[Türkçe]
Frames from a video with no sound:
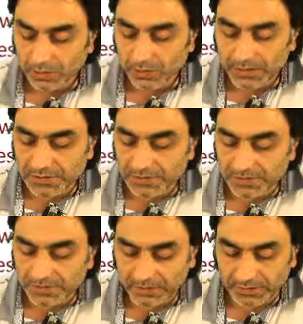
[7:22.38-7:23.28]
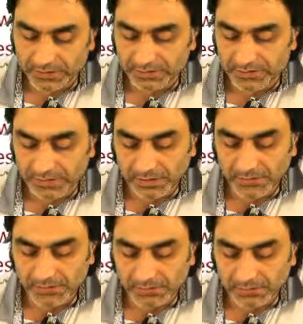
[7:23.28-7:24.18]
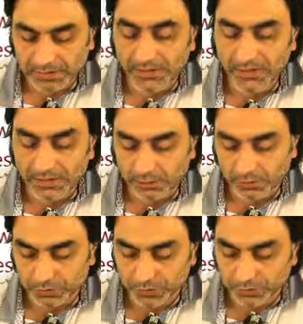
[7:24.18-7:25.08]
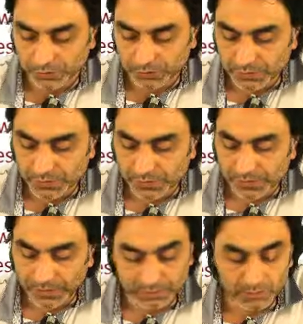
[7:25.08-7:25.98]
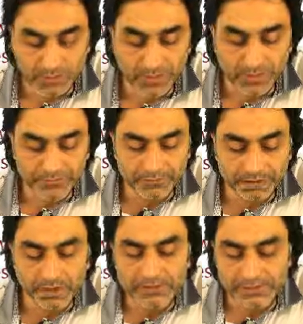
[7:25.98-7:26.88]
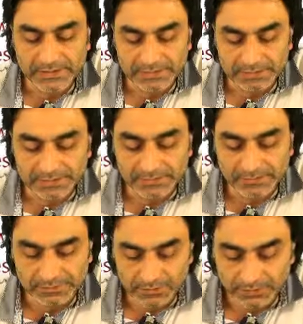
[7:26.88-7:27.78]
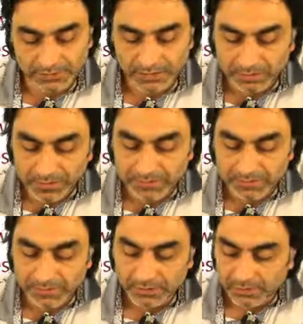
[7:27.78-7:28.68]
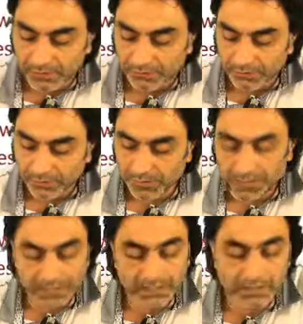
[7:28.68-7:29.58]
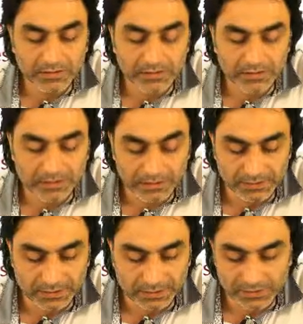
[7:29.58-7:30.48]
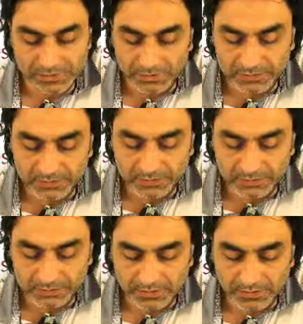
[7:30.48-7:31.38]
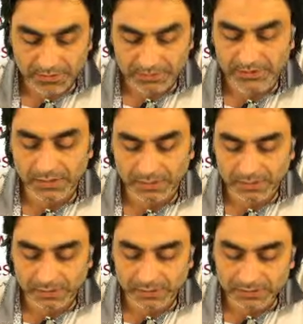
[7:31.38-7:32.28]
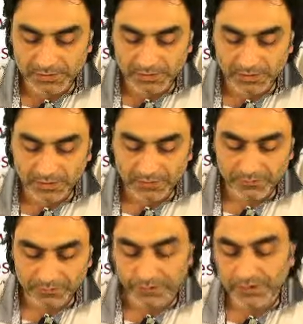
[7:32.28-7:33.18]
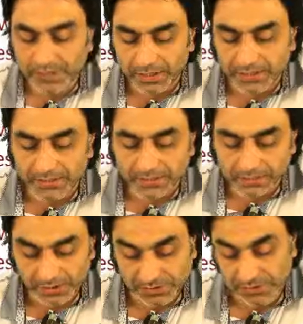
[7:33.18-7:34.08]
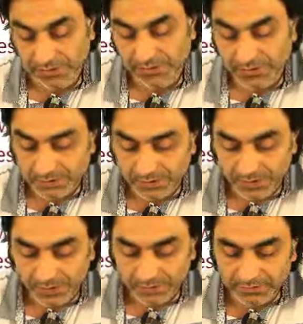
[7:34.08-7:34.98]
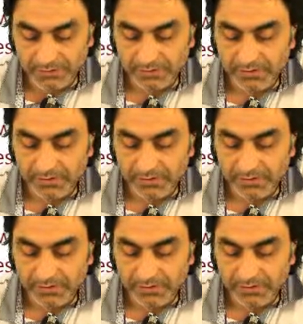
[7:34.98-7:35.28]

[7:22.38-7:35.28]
bu ikisinin tanıklığından daha doğrudur. And we have not exceeded the limit. Ve bizler limitleri aşmadık, haddi aşmadık. For then, aştıysak şayet,